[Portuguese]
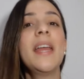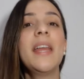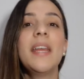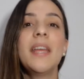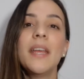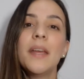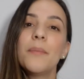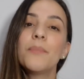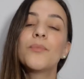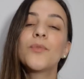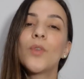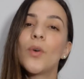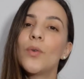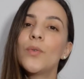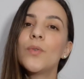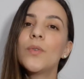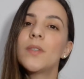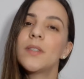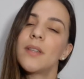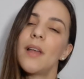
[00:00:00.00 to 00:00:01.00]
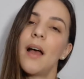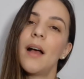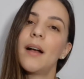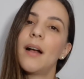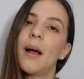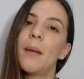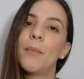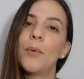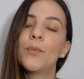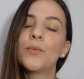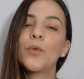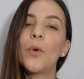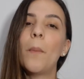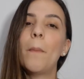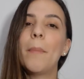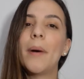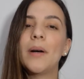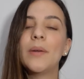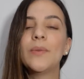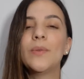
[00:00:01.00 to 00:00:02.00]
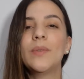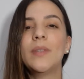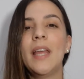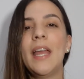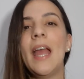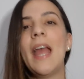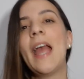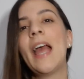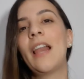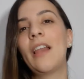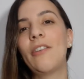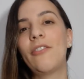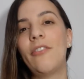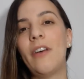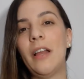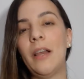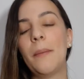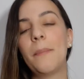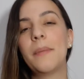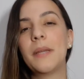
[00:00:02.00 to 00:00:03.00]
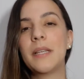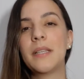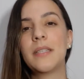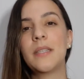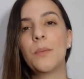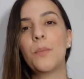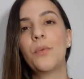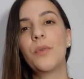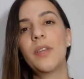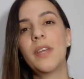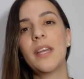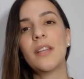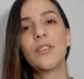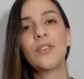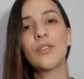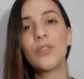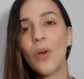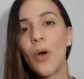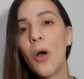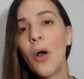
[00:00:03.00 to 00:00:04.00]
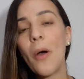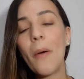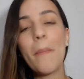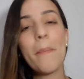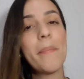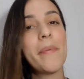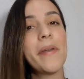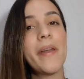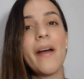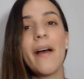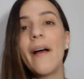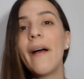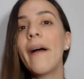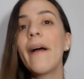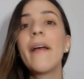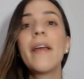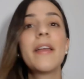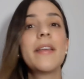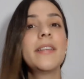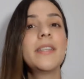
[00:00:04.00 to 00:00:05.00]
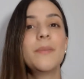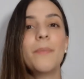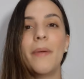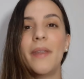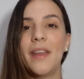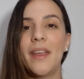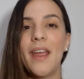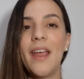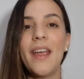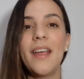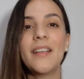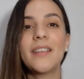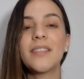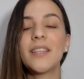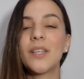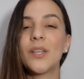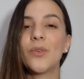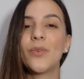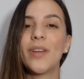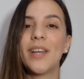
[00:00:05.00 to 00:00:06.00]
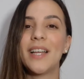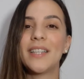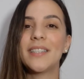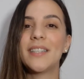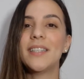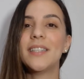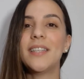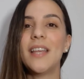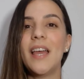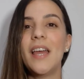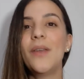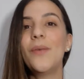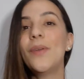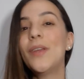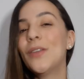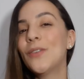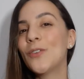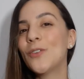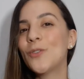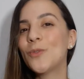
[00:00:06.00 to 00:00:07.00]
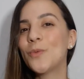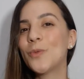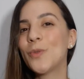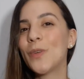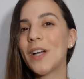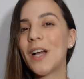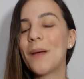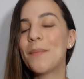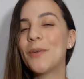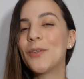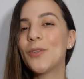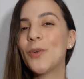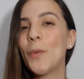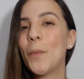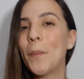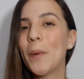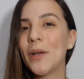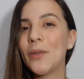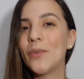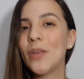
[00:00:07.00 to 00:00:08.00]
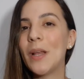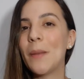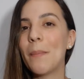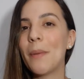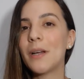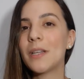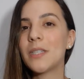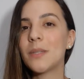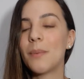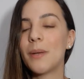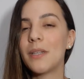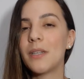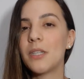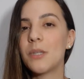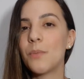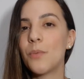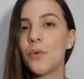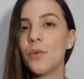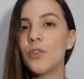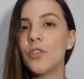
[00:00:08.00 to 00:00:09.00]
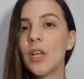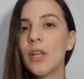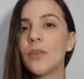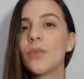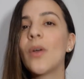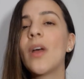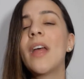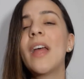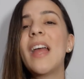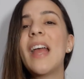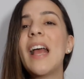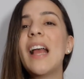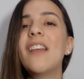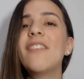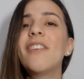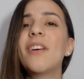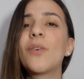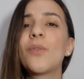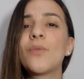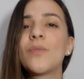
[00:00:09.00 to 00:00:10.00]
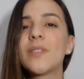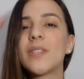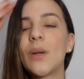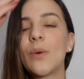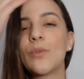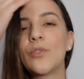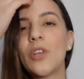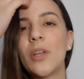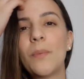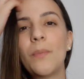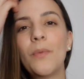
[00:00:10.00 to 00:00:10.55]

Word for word: e todos acabam topando, né? Ela fala a princípio que é só pra experiência, que não é nada sério, e todo mundo acaba topando ali participar desse projeto. Ela vai consultar o Jake